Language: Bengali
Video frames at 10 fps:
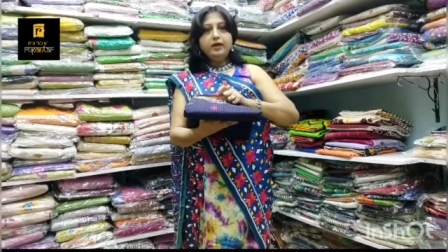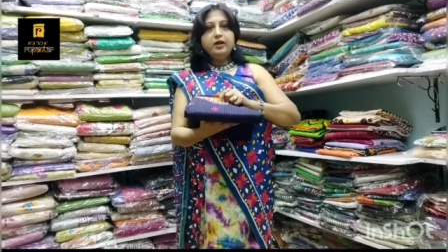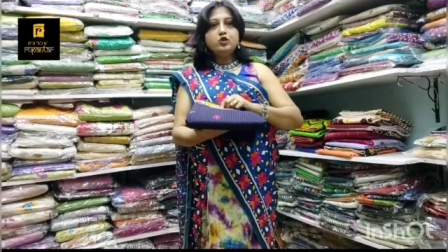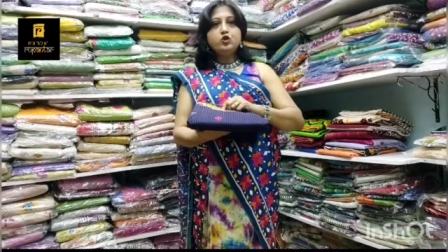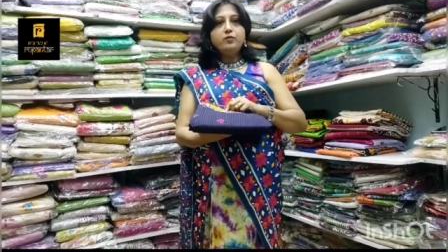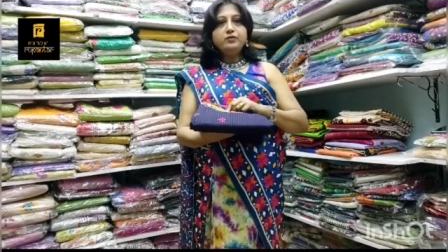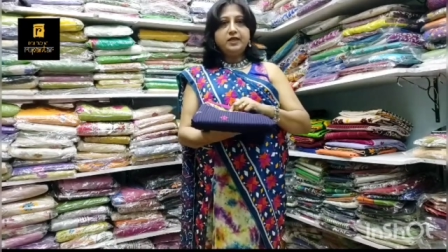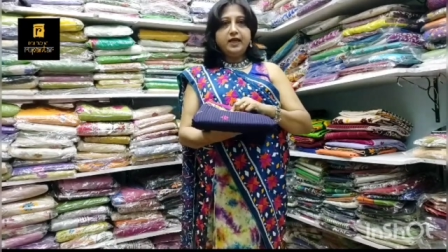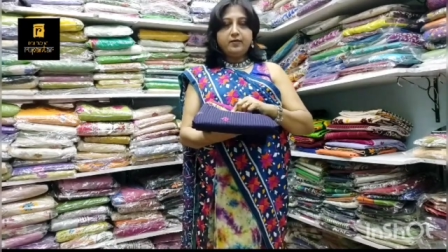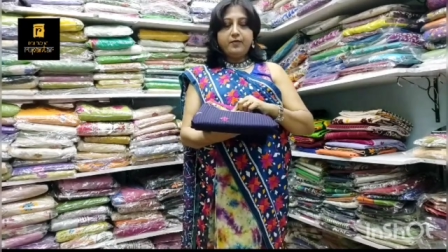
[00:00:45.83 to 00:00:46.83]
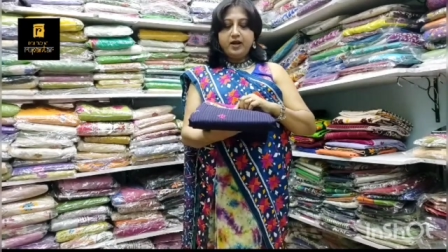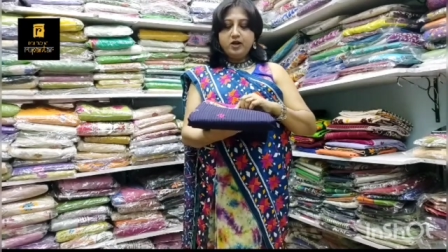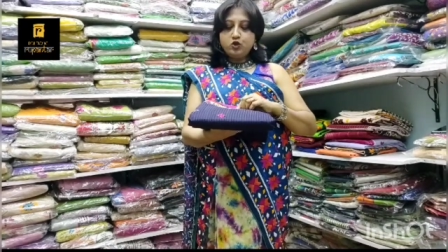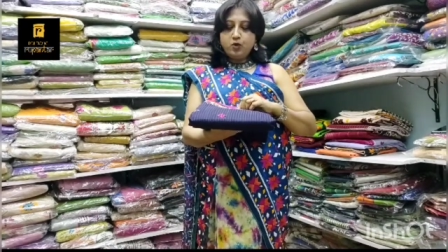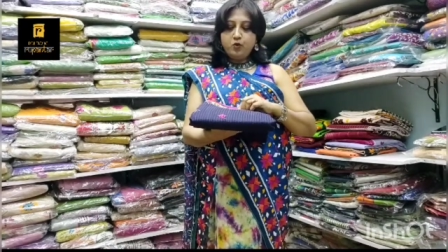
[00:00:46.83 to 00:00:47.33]
রেশম চেক বা
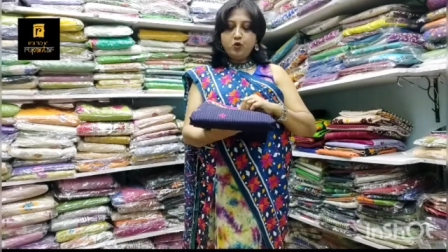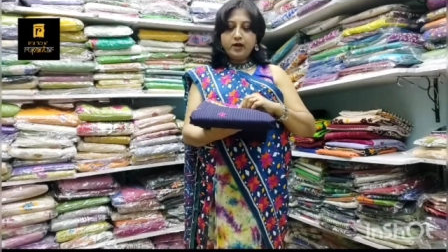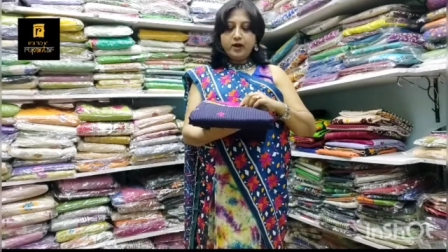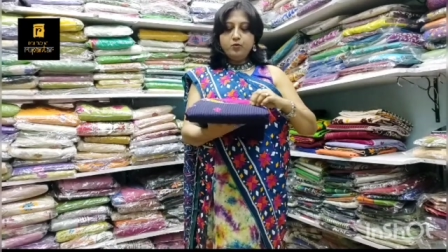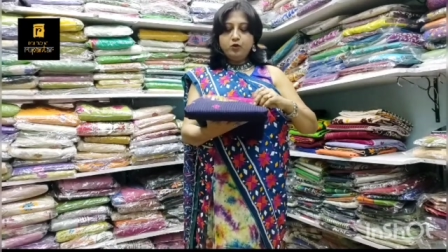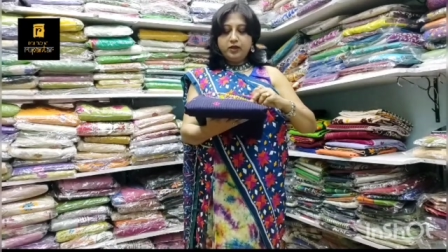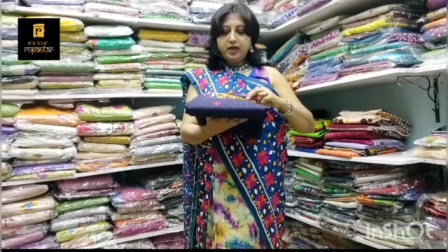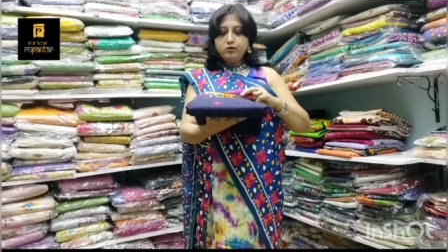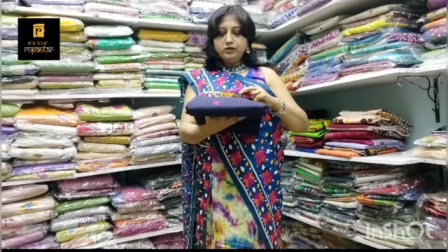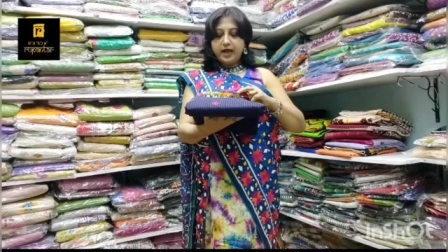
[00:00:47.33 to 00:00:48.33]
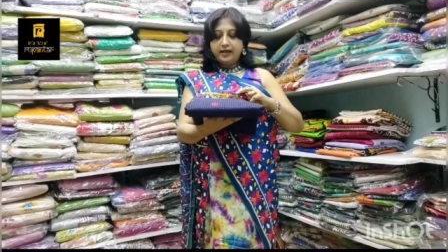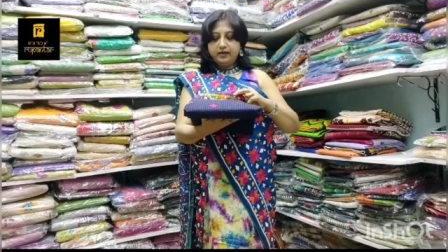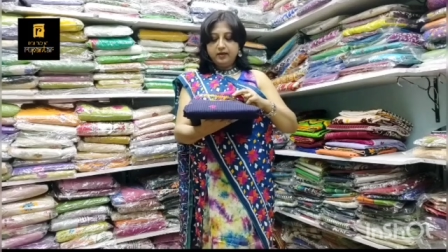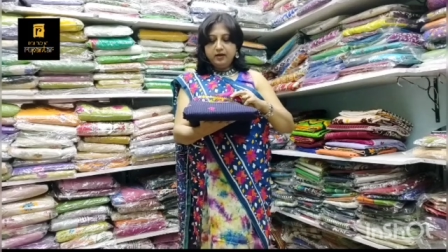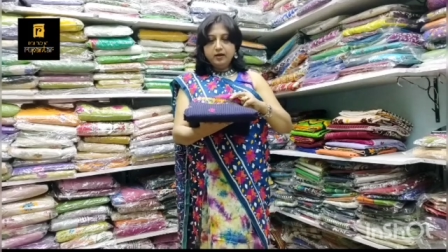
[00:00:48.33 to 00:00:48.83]
রেশম কোটার মধ্যে
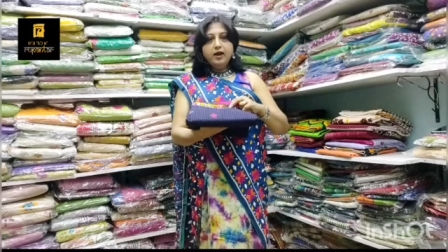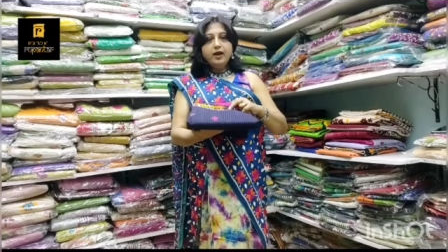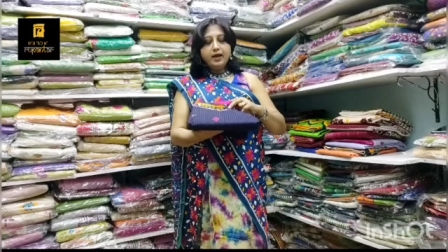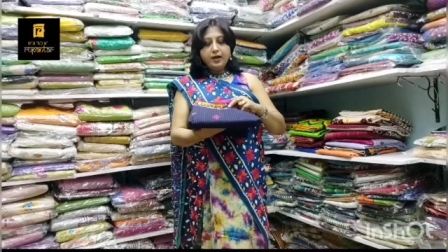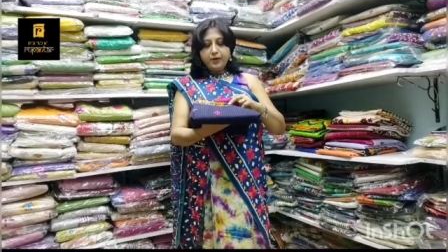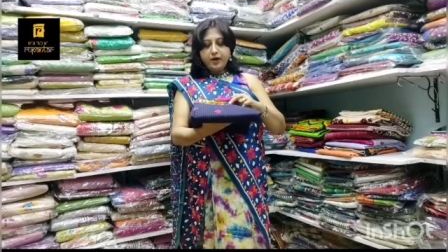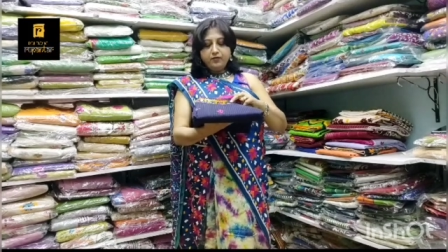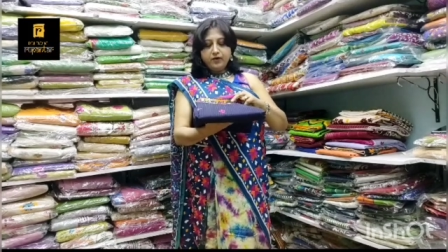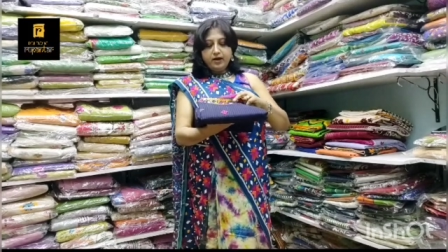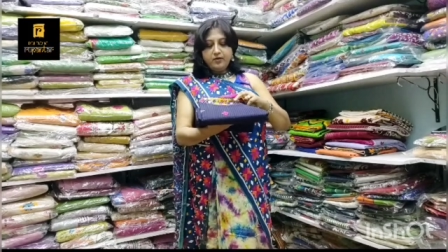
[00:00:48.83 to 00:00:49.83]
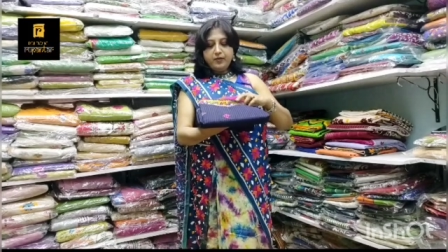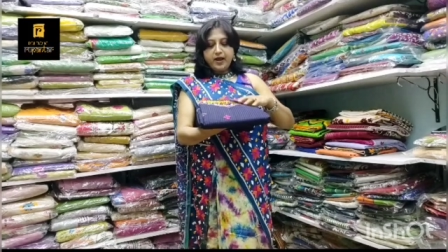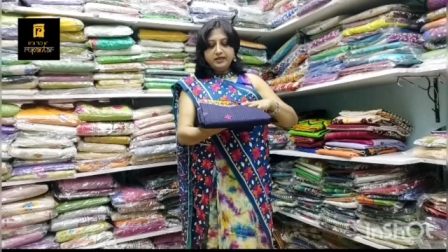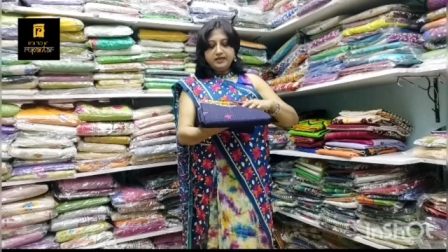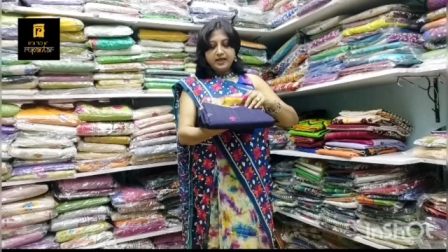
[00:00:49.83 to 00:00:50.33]
গুজরাতি নাম্বার ওয়ান
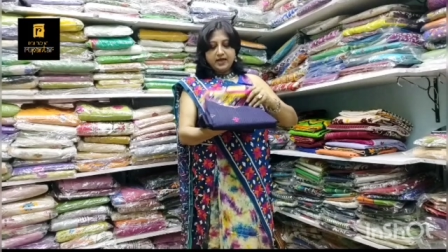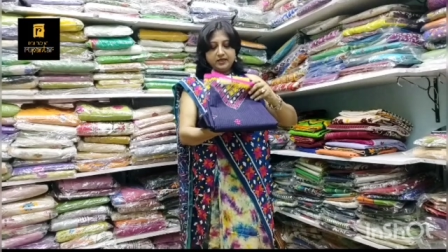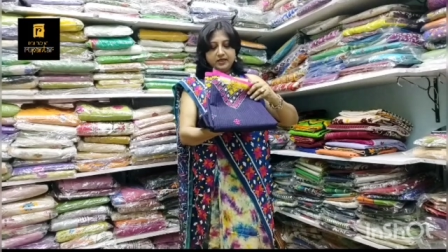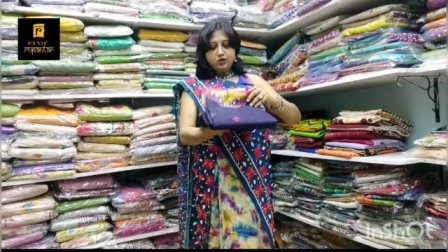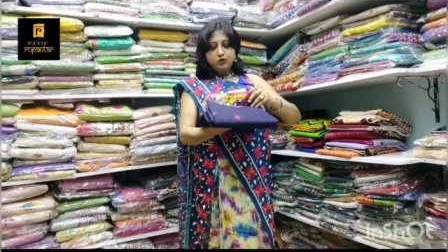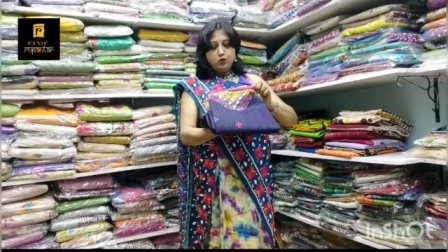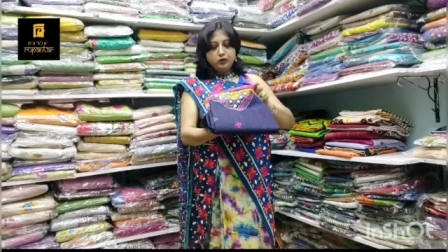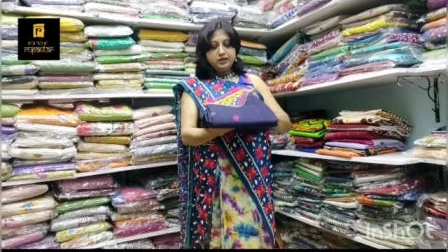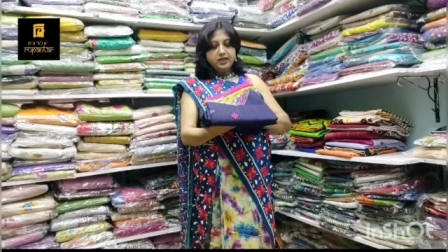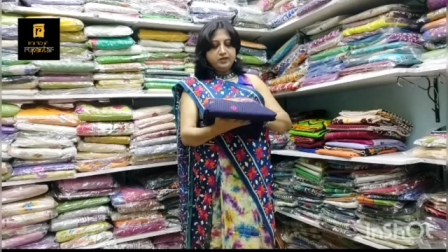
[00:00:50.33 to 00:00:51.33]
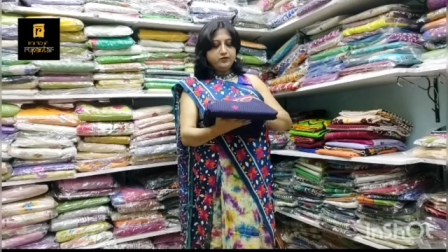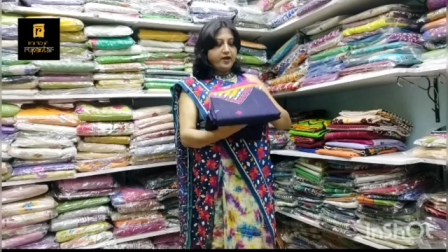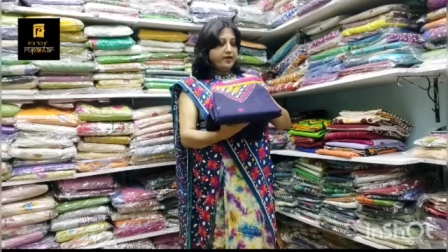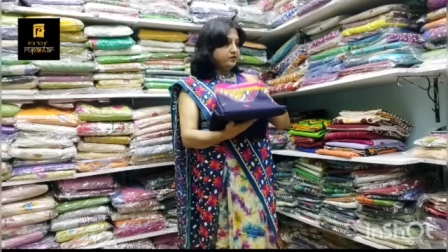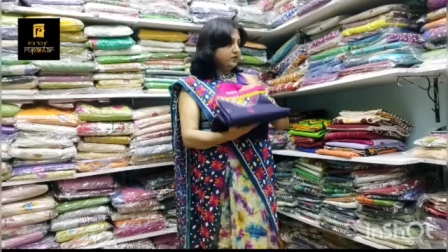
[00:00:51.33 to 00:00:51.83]
প্রাইস থাকছে টু সিক্স ফাইভ